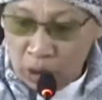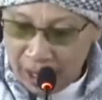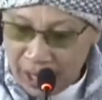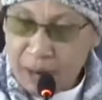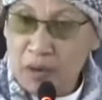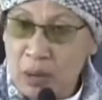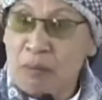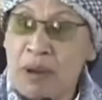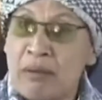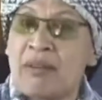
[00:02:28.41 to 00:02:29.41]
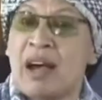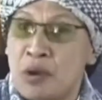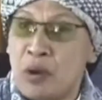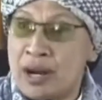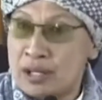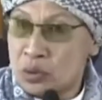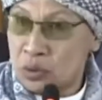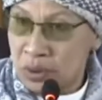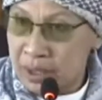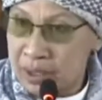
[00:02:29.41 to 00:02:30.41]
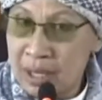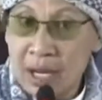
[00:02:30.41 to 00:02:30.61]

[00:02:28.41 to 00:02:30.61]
kalau anda punya mobil mewah perlu anda syukuri